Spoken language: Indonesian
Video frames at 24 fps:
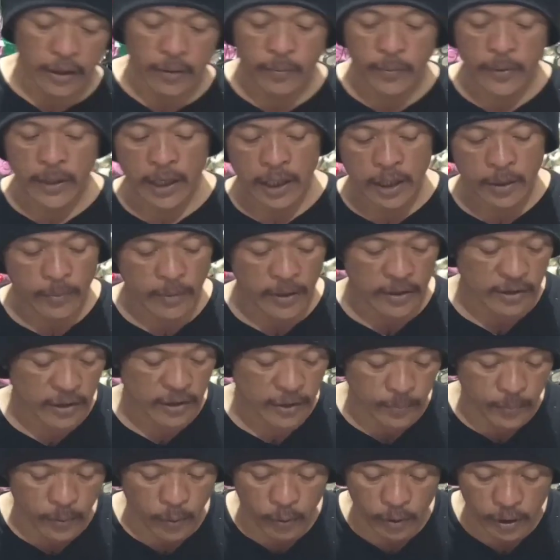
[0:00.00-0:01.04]
kembali
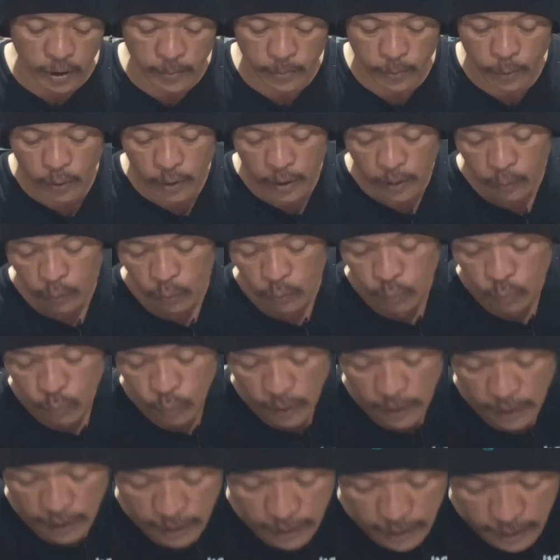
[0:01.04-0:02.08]
masih produk-produk
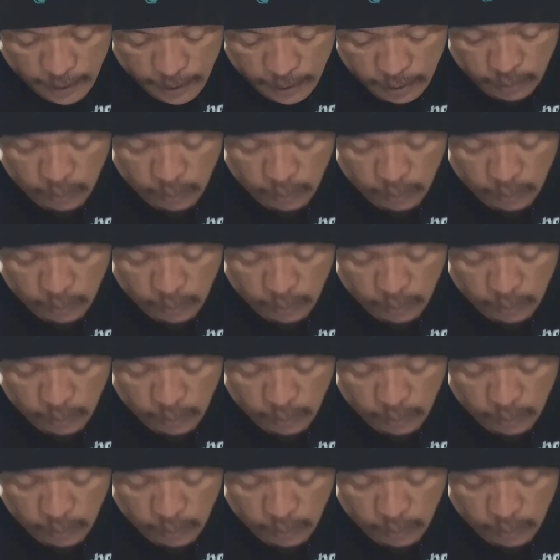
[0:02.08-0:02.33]
unggulan dari